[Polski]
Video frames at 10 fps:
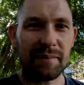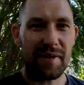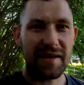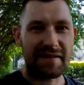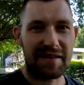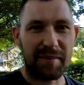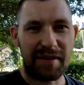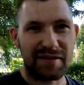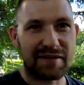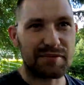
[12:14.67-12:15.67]
Miejsce
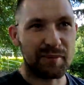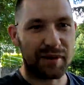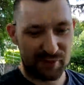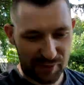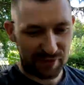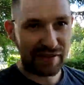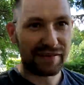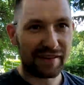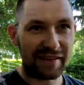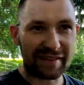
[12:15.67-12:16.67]
naprawdę super
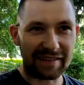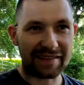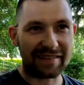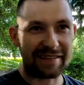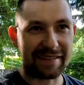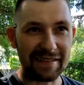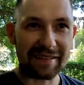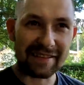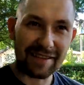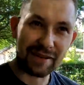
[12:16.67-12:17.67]
urokliwe, e,
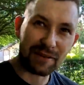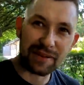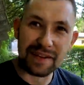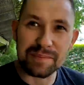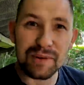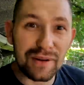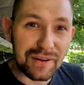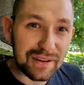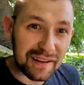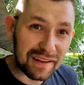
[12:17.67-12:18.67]
cichutkie,
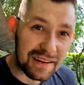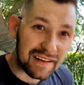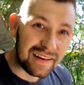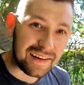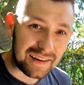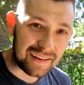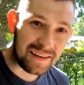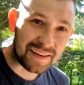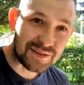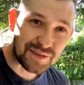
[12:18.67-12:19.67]
spokojne,
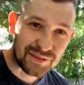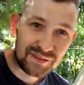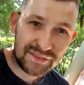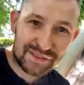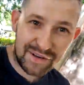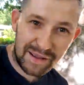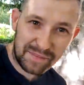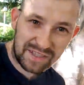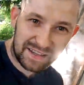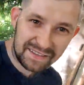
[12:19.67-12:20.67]
a co, co
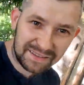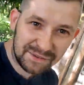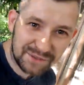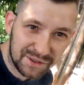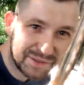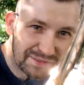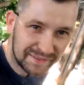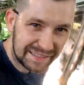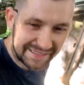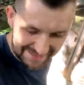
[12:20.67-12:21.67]
lepsze, jutro
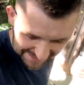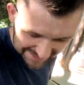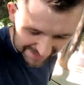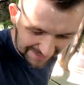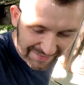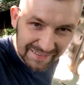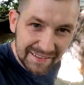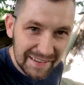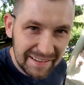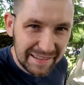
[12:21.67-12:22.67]
jest niedziela
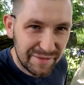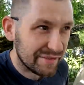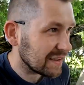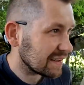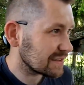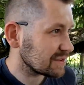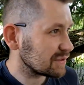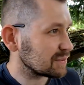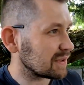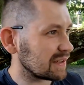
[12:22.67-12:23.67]
i
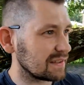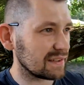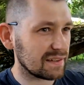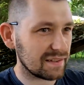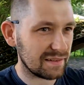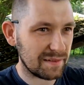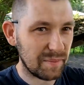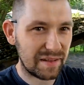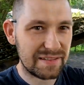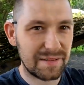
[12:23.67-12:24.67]
większość tutaj tych
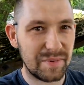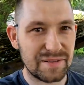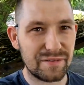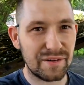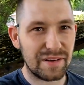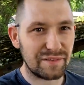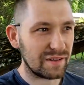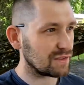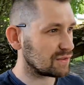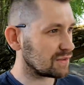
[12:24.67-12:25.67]
parceli będzie wolna,
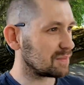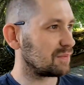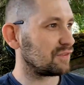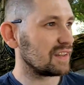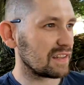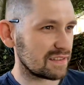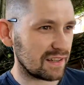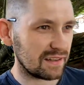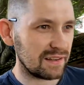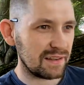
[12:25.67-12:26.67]
większość osób
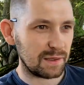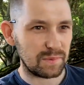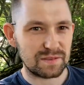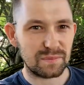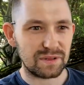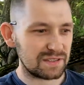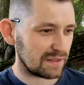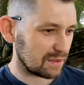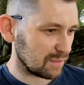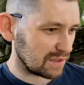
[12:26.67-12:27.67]
wyjeżdża i będziemy mogli sobie tam